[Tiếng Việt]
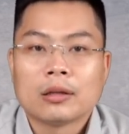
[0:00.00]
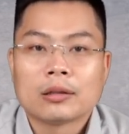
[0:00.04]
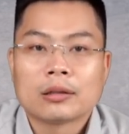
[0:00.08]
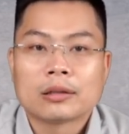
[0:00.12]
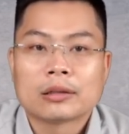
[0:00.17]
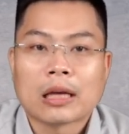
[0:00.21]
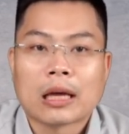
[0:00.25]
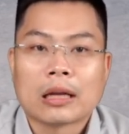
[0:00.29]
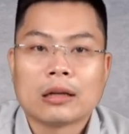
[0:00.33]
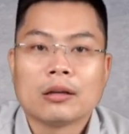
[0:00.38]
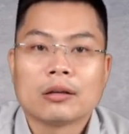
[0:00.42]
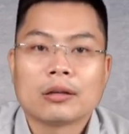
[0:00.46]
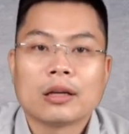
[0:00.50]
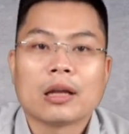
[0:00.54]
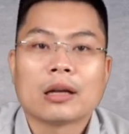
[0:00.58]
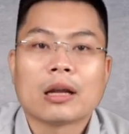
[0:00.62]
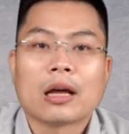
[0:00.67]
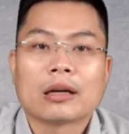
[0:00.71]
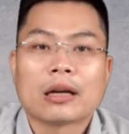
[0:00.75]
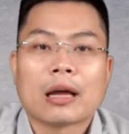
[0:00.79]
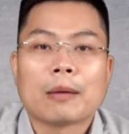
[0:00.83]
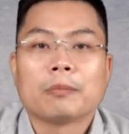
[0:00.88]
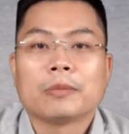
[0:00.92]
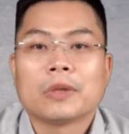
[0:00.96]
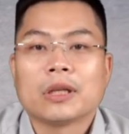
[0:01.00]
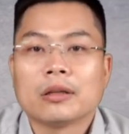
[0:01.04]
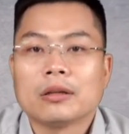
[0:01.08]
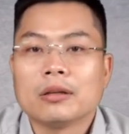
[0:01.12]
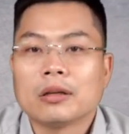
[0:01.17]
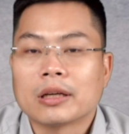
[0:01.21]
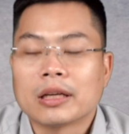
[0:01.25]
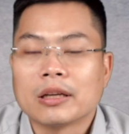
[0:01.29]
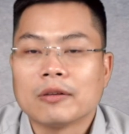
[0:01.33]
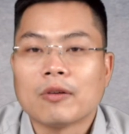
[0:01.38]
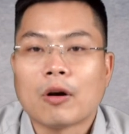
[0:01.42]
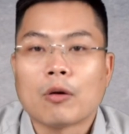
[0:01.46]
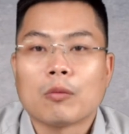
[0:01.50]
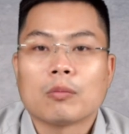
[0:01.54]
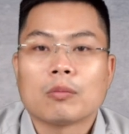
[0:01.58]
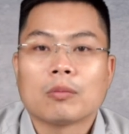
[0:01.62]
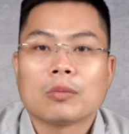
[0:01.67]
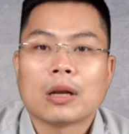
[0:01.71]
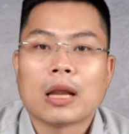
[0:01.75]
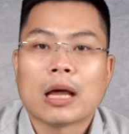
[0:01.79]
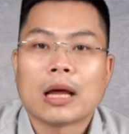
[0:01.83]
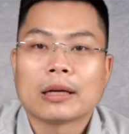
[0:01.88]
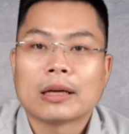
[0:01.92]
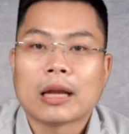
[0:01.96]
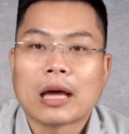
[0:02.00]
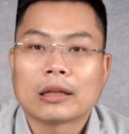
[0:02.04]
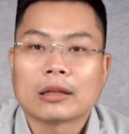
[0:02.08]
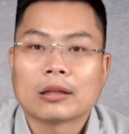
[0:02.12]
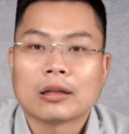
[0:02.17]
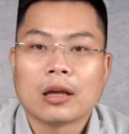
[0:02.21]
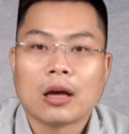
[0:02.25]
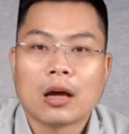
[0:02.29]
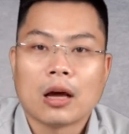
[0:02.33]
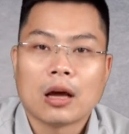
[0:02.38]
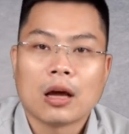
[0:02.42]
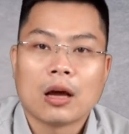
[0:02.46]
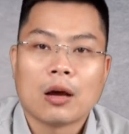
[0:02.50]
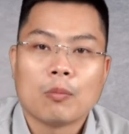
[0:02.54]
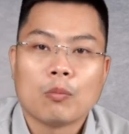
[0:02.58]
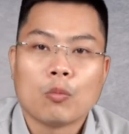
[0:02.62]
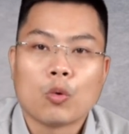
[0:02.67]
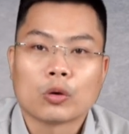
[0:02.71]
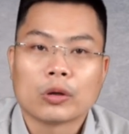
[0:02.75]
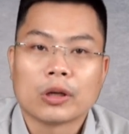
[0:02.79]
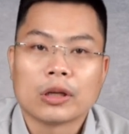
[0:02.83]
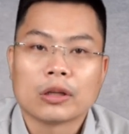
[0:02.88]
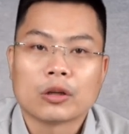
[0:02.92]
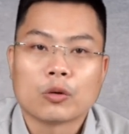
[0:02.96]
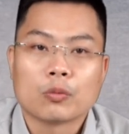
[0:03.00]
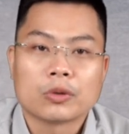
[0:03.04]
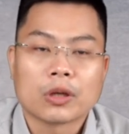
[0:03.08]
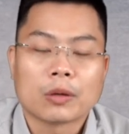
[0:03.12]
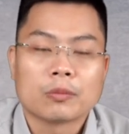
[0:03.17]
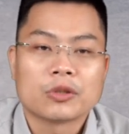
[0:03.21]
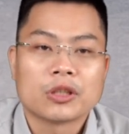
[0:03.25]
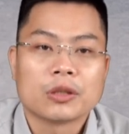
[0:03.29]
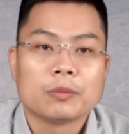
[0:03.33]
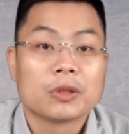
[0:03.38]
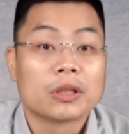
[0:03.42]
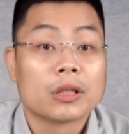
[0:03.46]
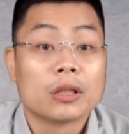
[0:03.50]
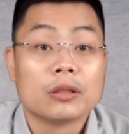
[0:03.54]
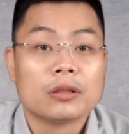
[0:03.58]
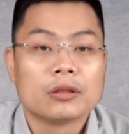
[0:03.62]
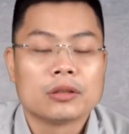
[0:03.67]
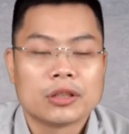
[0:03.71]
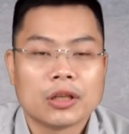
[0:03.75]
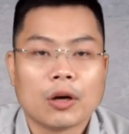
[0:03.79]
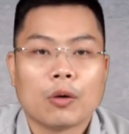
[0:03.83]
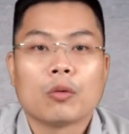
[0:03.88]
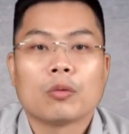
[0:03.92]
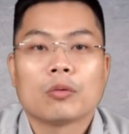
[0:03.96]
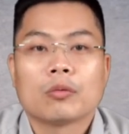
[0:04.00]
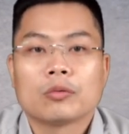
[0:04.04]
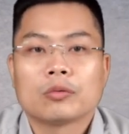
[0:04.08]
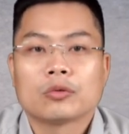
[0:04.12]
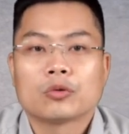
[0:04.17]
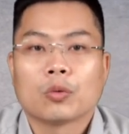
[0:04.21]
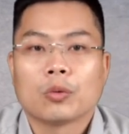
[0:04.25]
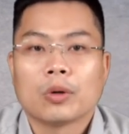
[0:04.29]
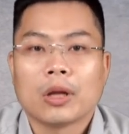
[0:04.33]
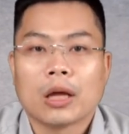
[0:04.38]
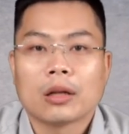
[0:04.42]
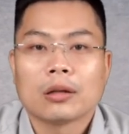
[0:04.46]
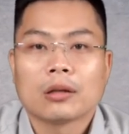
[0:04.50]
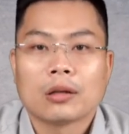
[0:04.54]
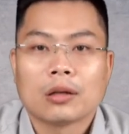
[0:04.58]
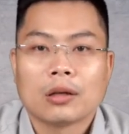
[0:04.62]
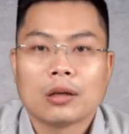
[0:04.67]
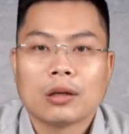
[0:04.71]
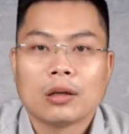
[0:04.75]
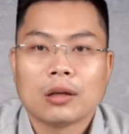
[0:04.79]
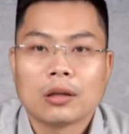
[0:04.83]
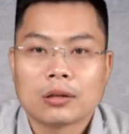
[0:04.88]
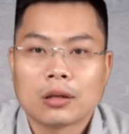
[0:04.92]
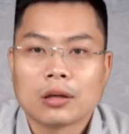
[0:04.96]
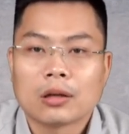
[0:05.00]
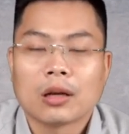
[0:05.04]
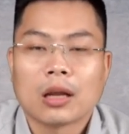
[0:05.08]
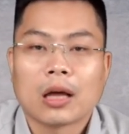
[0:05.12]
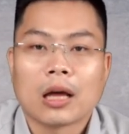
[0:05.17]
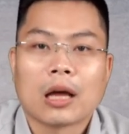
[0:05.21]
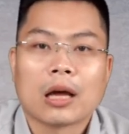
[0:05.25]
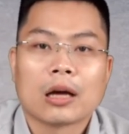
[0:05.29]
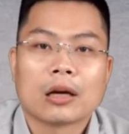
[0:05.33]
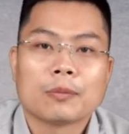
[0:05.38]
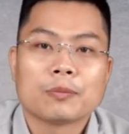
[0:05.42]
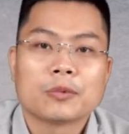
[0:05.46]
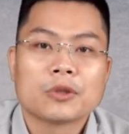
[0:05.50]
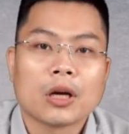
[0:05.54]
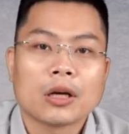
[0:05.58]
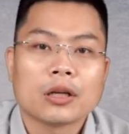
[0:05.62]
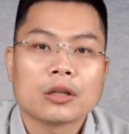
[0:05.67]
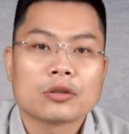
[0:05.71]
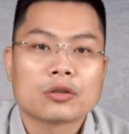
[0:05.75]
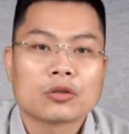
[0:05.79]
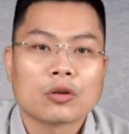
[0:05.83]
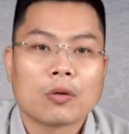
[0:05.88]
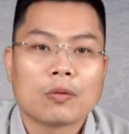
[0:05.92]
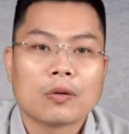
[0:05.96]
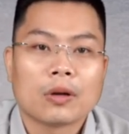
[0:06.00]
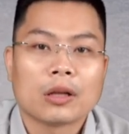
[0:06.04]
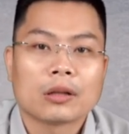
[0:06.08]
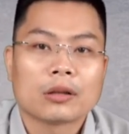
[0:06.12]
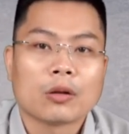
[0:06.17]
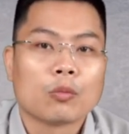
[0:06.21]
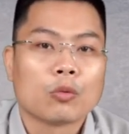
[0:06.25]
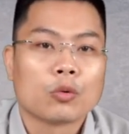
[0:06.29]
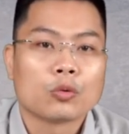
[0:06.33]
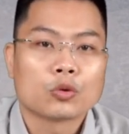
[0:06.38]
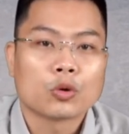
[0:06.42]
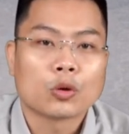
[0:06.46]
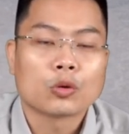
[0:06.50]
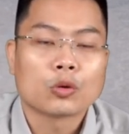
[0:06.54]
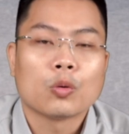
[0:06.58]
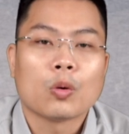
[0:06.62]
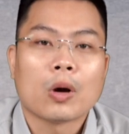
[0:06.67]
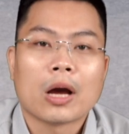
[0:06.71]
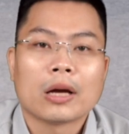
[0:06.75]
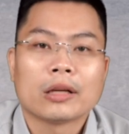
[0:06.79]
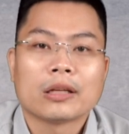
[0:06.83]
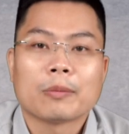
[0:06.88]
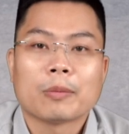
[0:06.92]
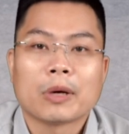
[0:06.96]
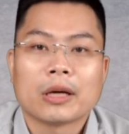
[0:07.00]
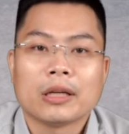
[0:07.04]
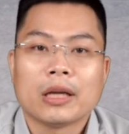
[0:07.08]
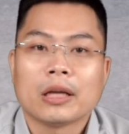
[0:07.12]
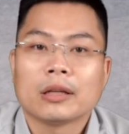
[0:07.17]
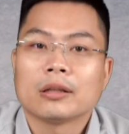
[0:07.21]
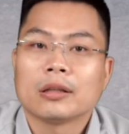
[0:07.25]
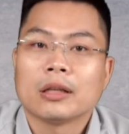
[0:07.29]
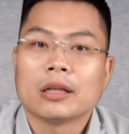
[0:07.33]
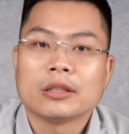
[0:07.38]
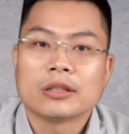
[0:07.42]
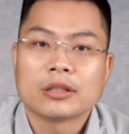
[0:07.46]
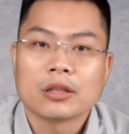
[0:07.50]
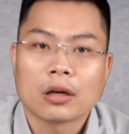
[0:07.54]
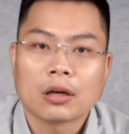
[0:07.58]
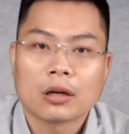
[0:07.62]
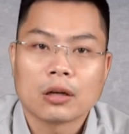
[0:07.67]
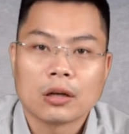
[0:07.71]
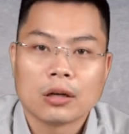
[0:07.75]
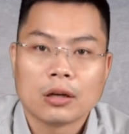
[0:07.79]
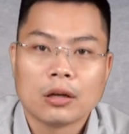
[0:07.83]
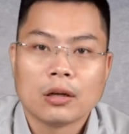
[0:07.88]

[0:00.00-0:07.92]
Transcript: Sản lượng điện hàng năm thì được kỳ vọng là đạt à, 1.094 triệu số điện, tức là gấp rưỡi so với lại tổng công của hai nhà máy điện lần trước.